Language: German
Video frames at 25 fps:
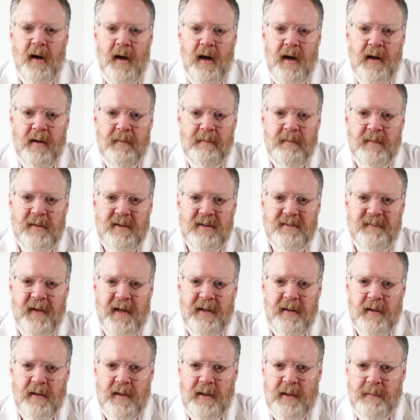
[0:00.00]
Ähm, des
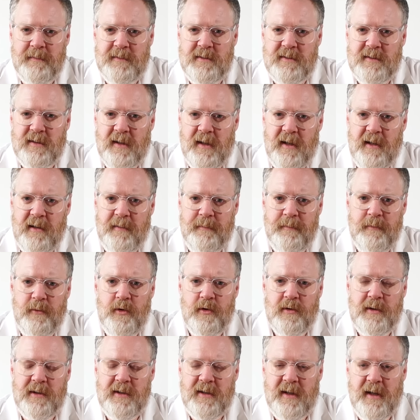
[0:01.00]
Weiteren gibt es äh,
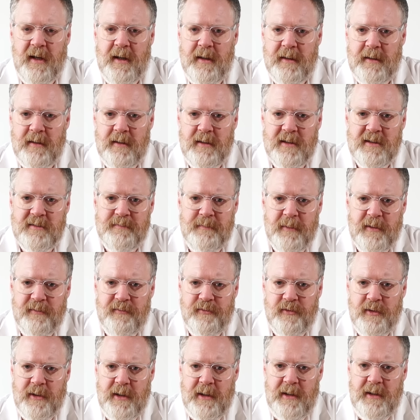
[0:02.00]
Möglichkeiten, dass man
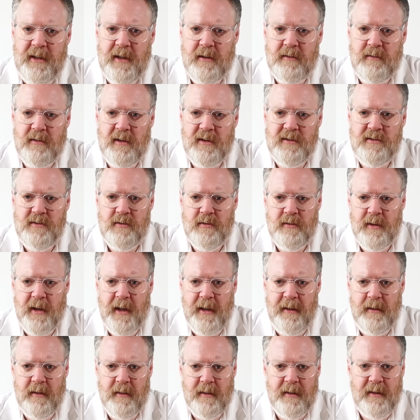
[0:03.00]
für die Ejakulation
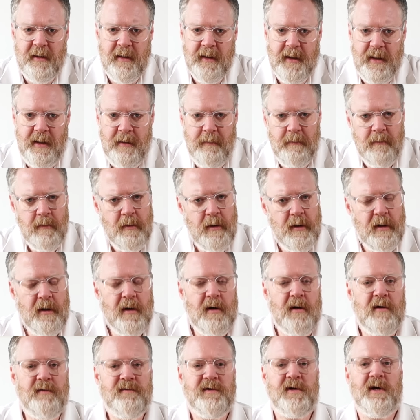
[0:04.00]
eine Creme
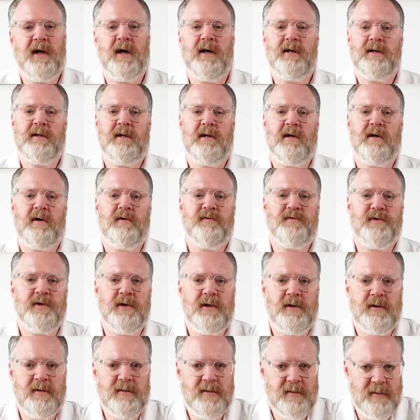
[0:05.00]
auf die Eichel
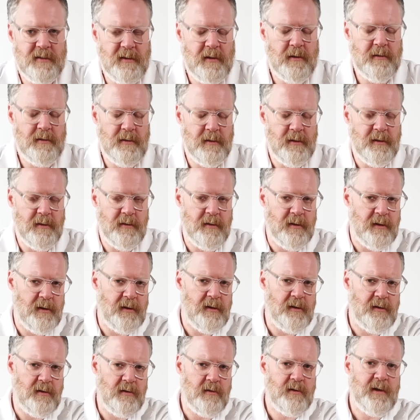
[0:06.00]
aufträgt. Das ist auch eine
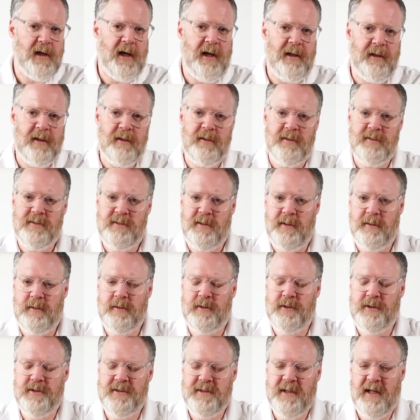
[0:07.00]
äh, lokal
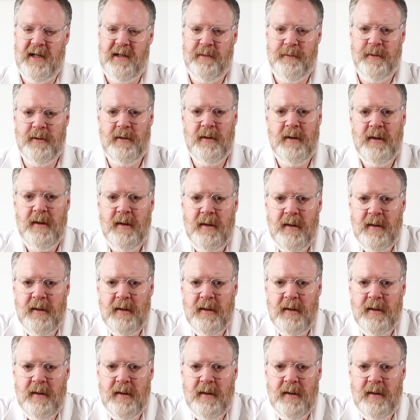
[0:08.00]
Salbe,